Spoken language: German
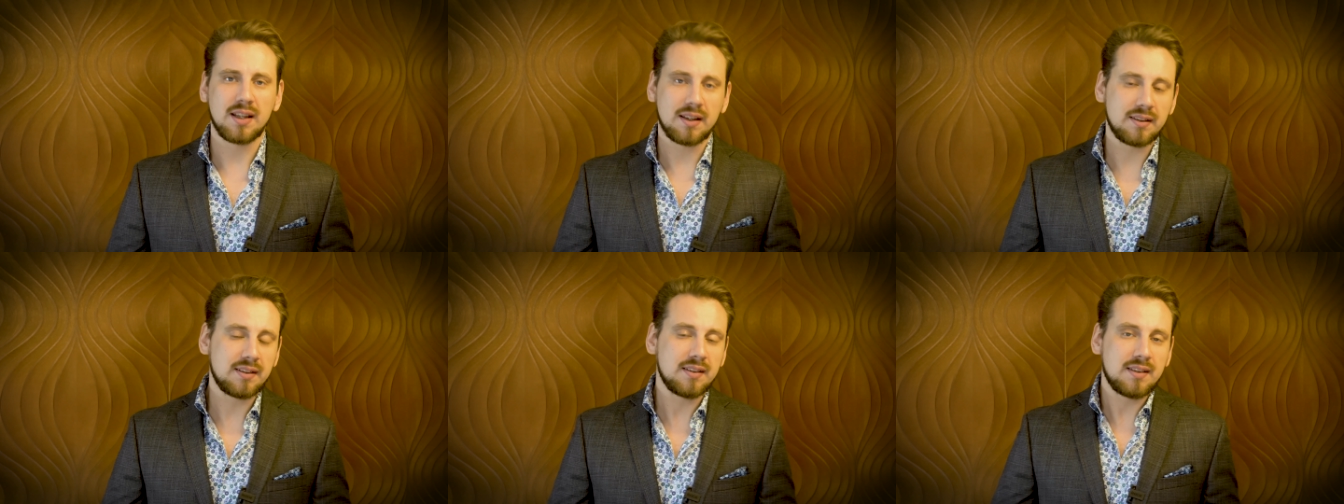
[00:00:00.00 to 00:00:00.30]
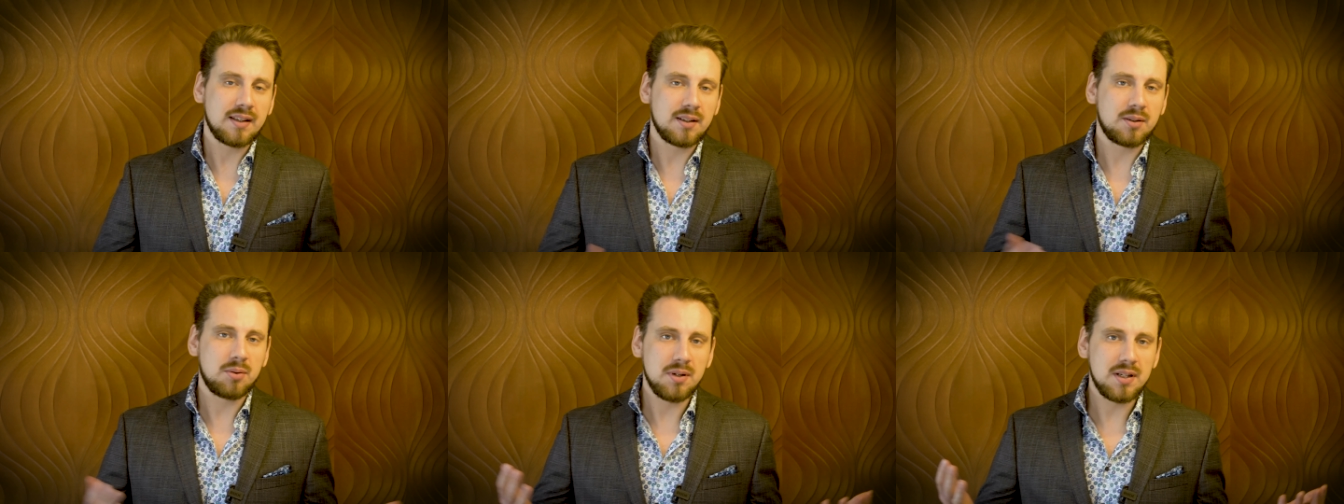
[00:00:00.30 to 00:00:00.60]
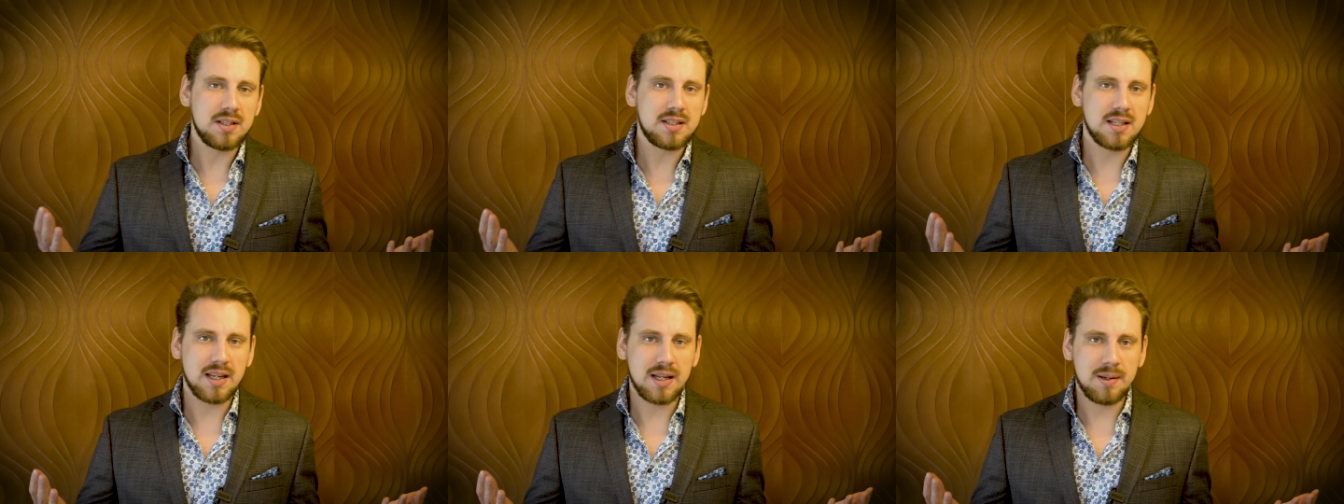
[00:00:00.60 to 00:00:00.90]
dass es
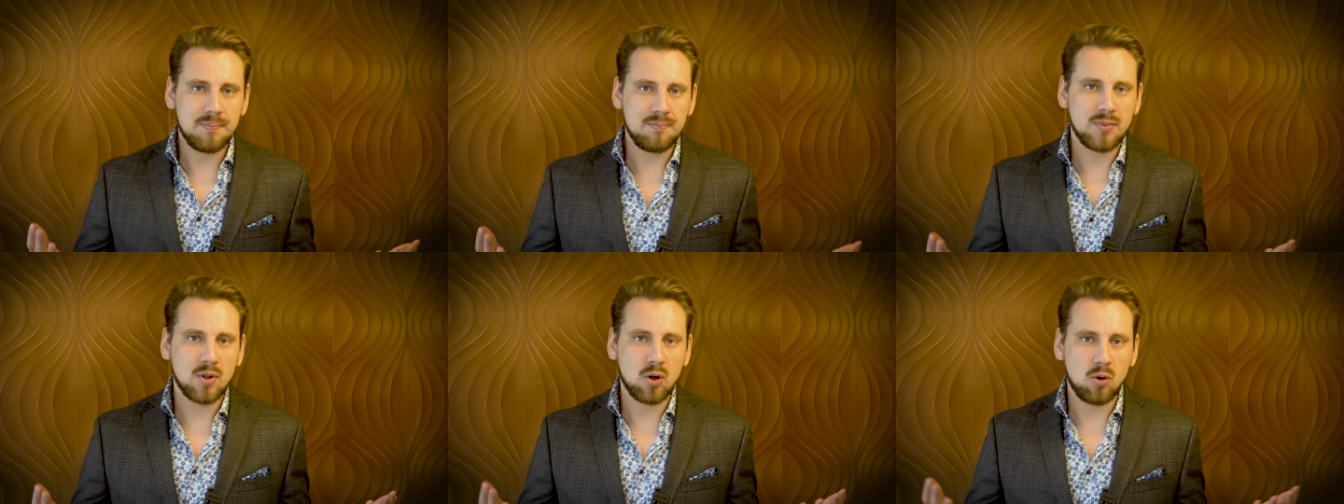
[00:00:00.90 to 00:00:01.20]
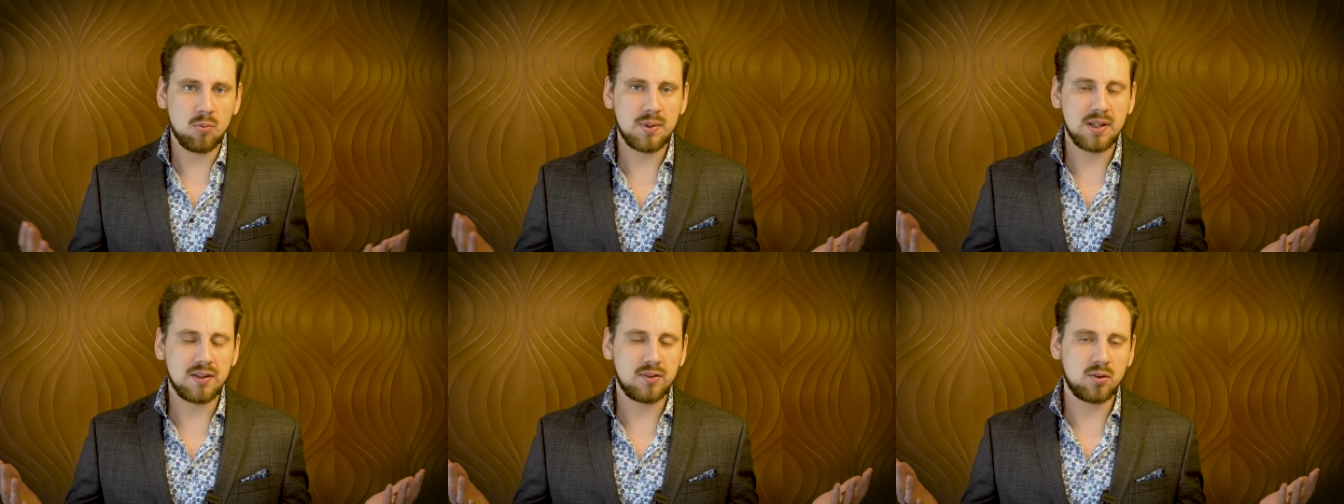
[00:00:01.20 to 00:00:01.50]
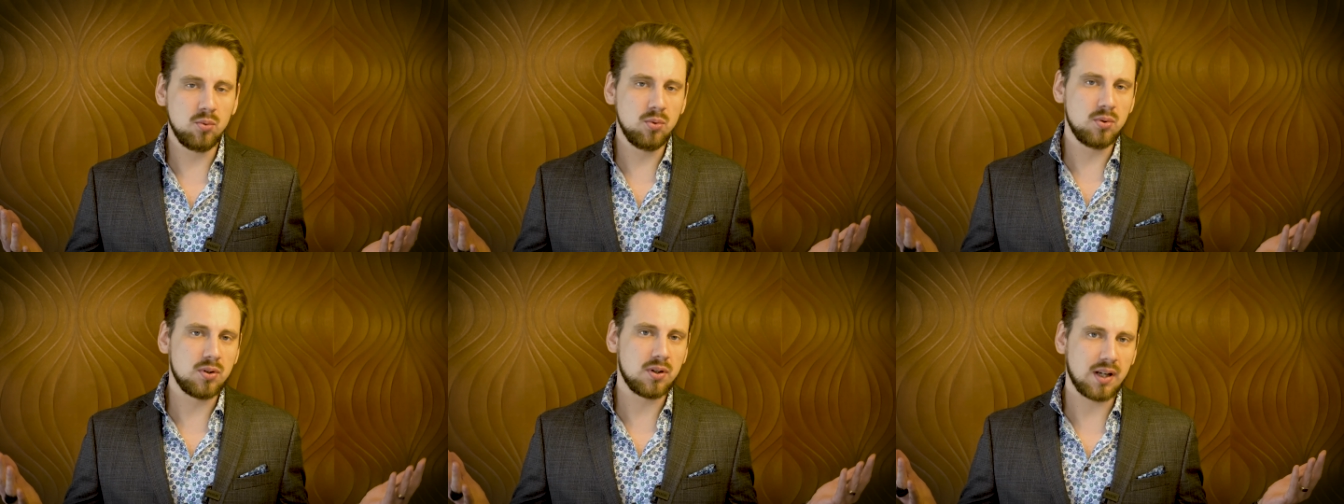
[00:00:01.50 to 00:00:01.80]
natürlich eben um die
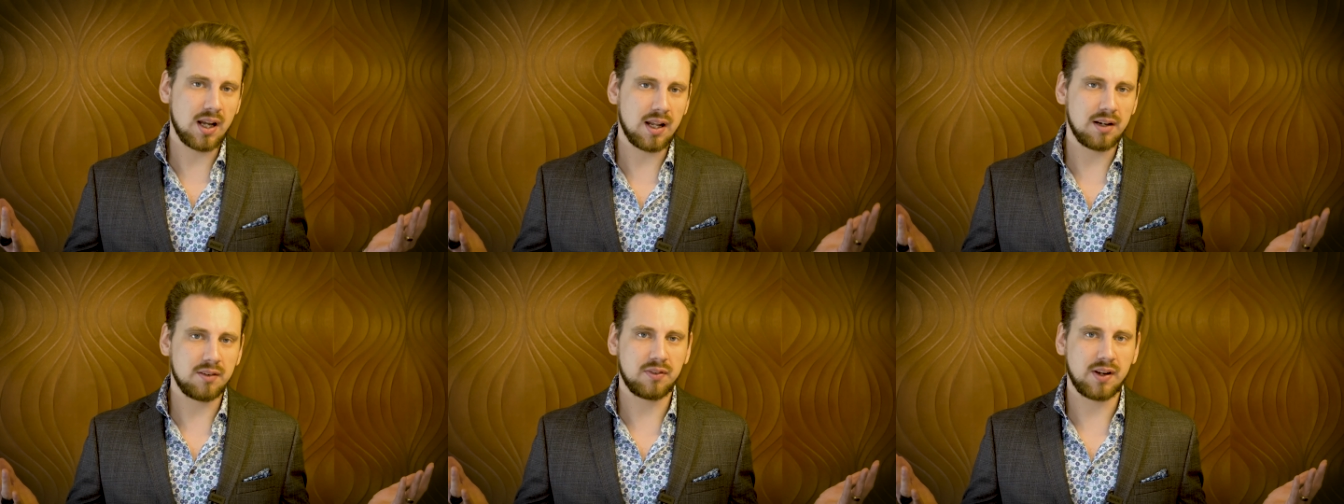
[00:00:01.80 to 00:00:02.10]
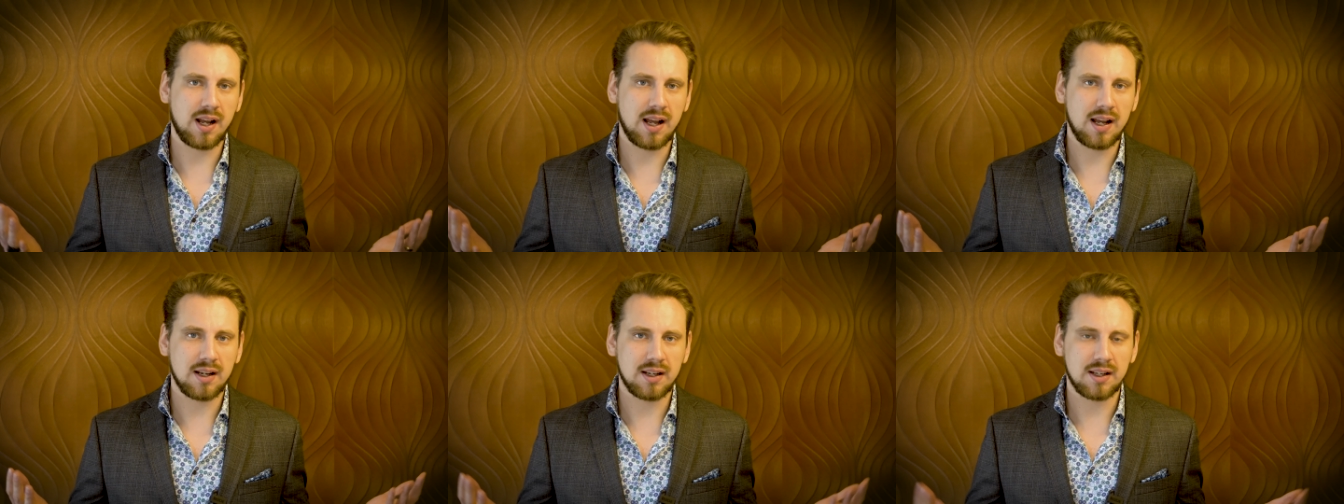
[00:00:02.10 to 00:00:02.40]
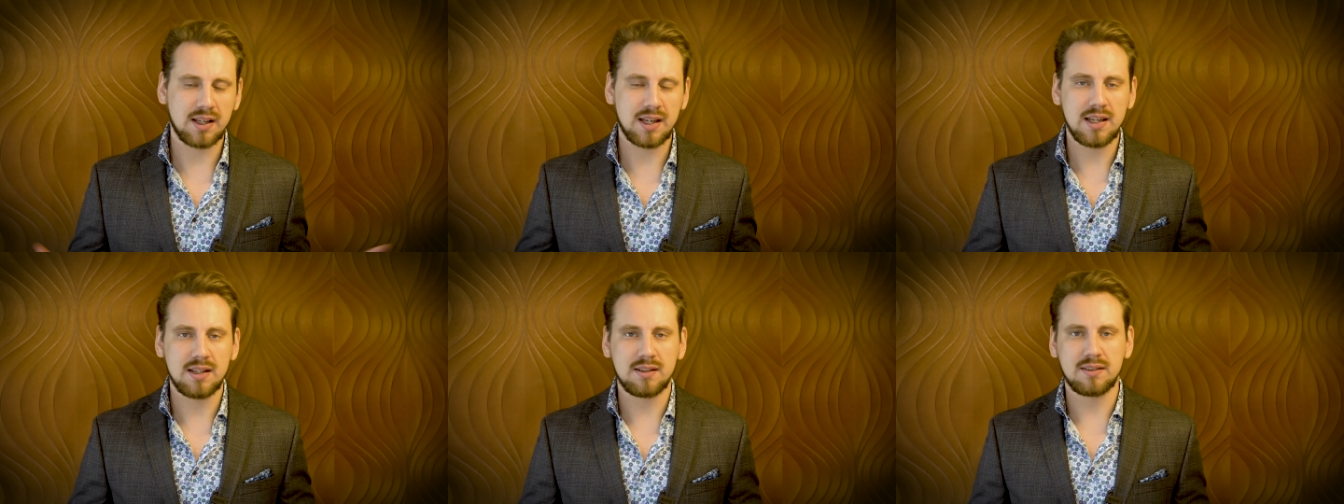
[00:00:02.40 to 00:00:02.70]

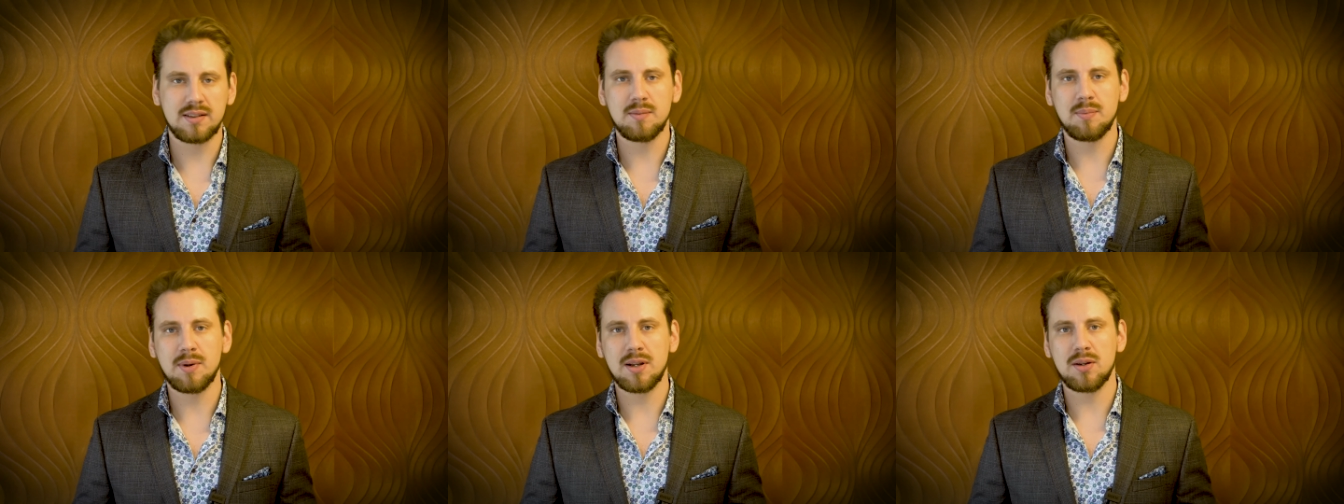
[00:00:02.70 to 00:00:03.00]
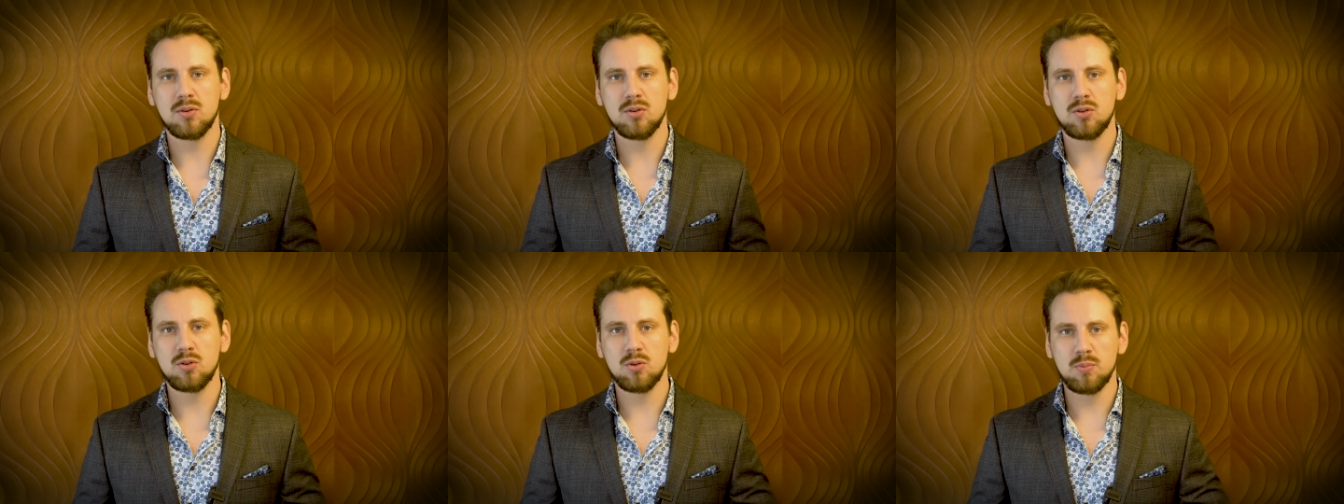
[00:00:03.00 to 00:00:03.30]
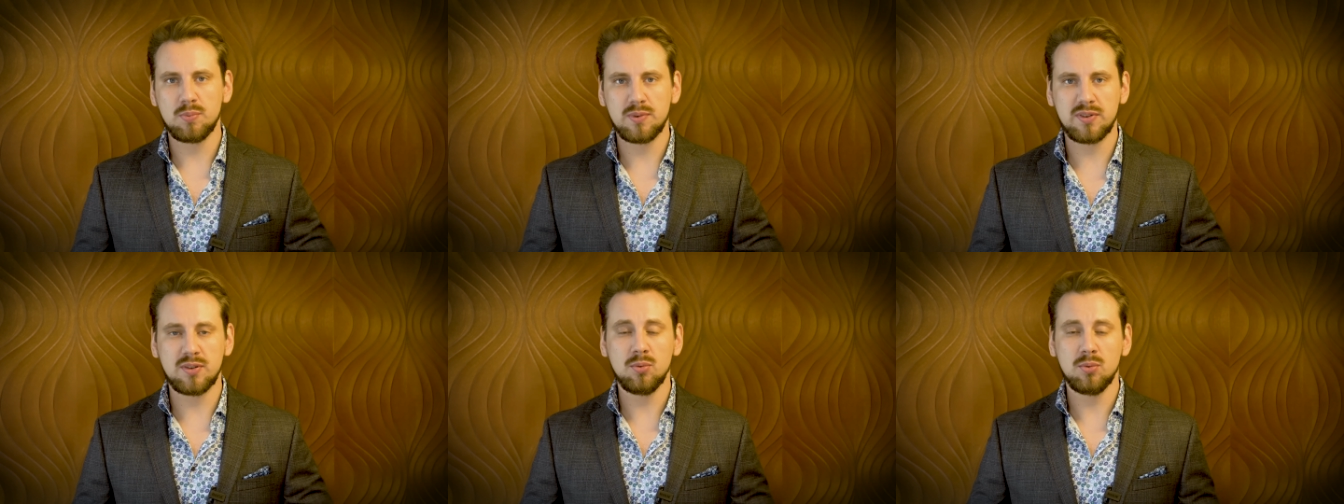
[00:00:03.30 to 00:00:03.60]
Suchanfragen geht, die bei
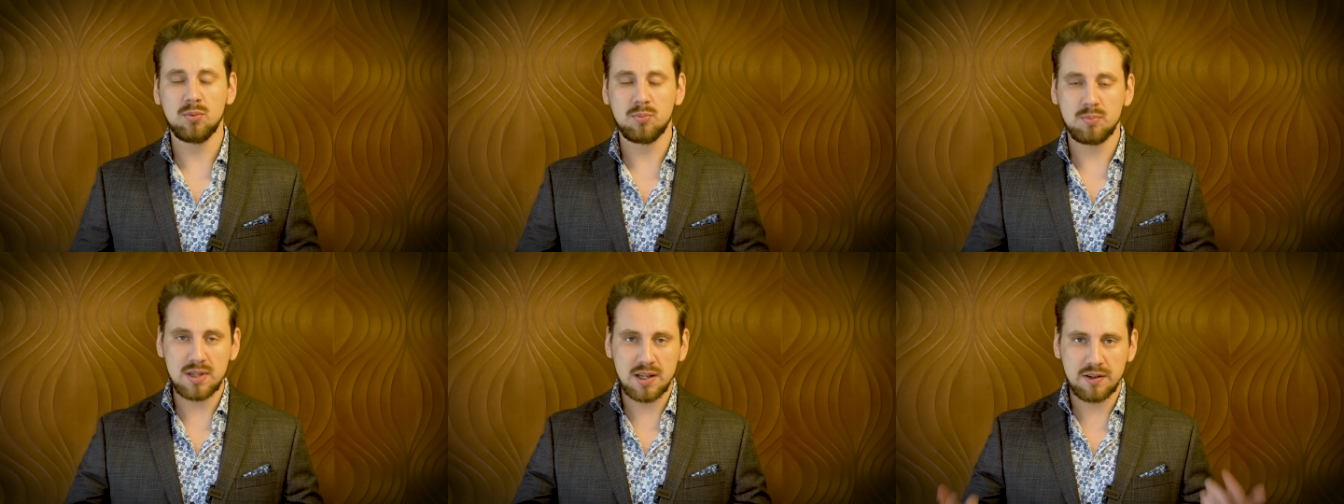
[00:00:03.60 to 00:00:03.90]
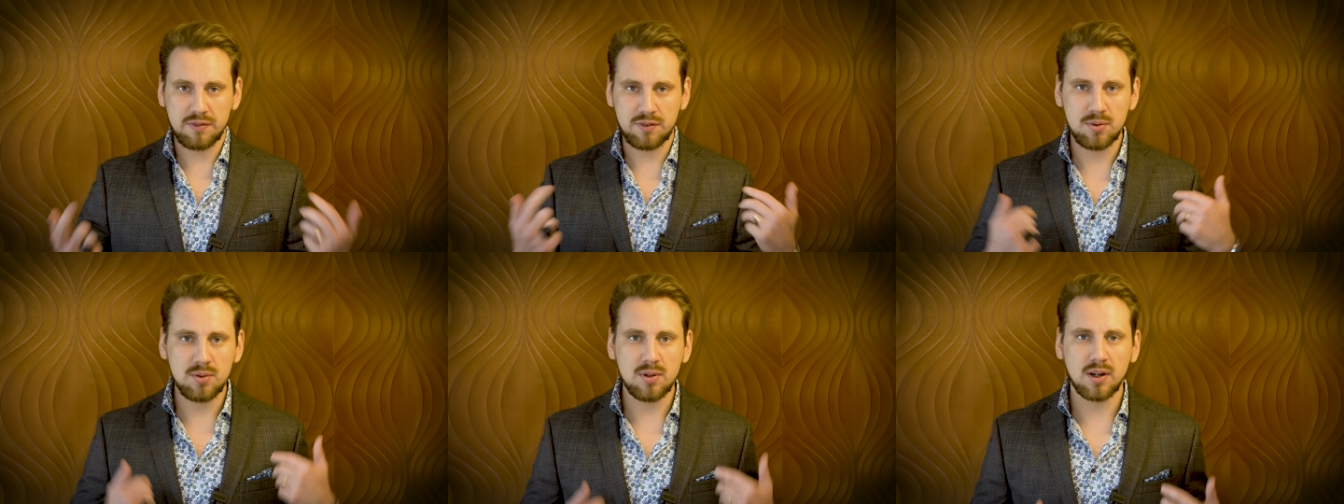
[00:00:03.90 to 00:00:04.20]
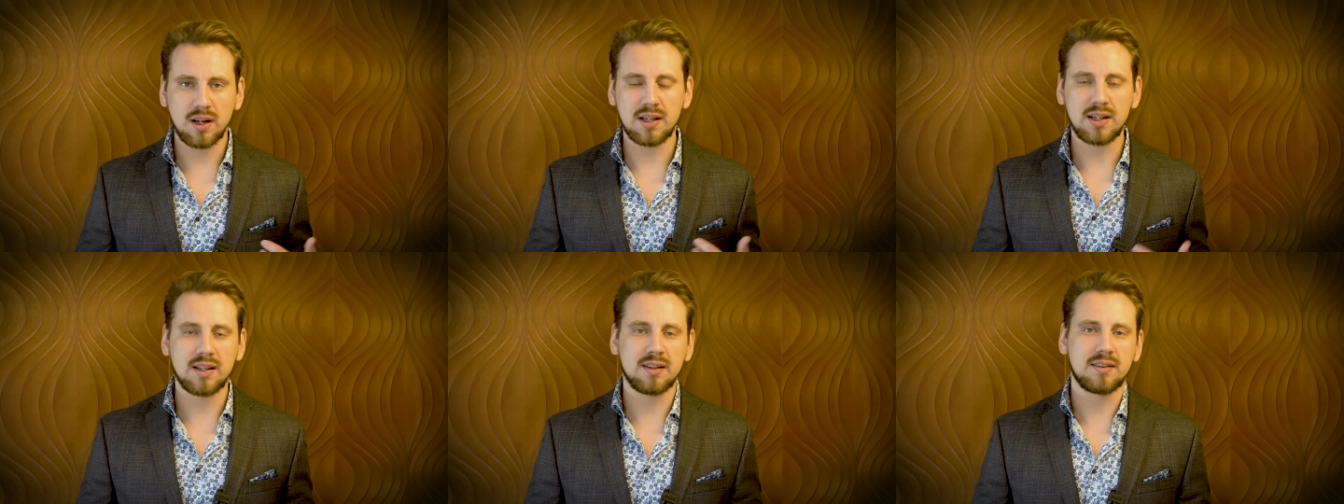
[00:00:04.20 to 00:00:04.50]
YouTube zu mir führen.